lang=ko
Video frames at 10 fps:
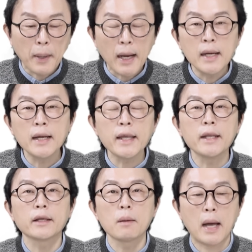빨리
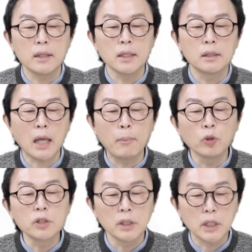이렇게 만기를
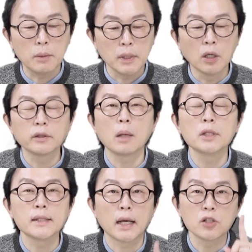타보는 느낌. 이것
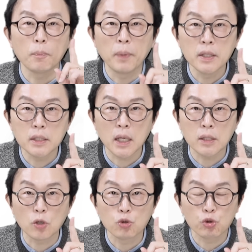때문에 제가 첫
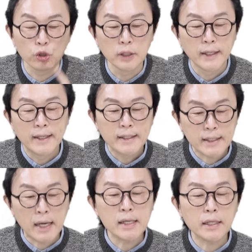번째 저축은
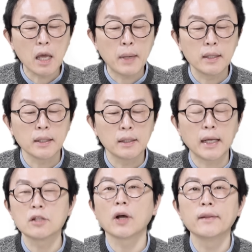짧게 만기를
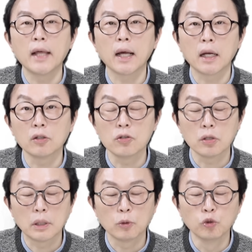가져간다라는
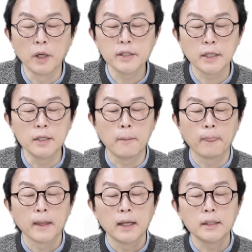거죠. 그다음에 두 번째는
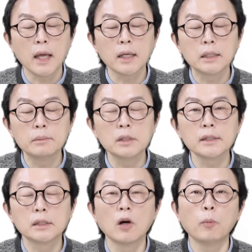
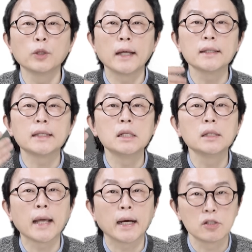예금은 그거보다는
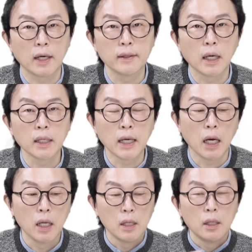길게 가져간다.
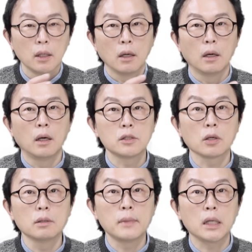그러니까 어,
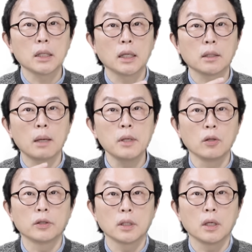적금 만기가
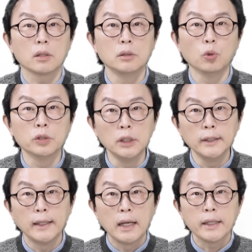타면 어떻게 돼요? 그
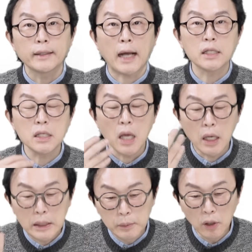돈을 다시
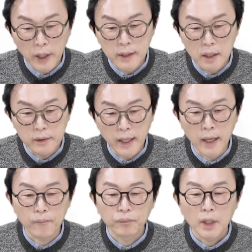예금을 넣어야
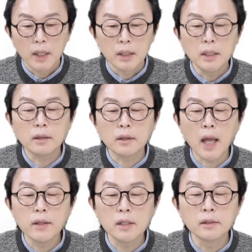되는데
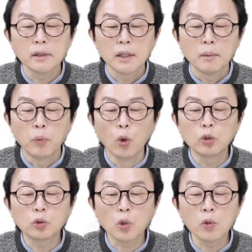이때는
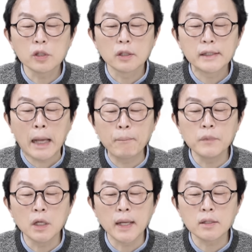보통 저는
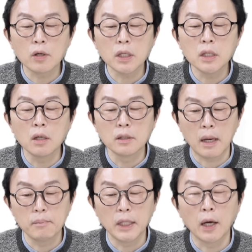삼 년에서 이
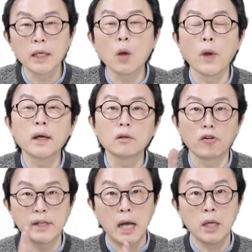년을 합니다. 이게 왜
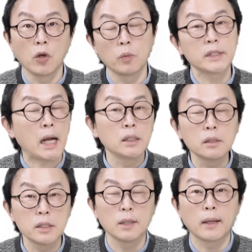그러느냐? 여러분 잘
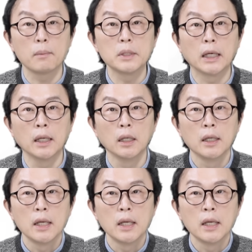들으시기 바랍니다.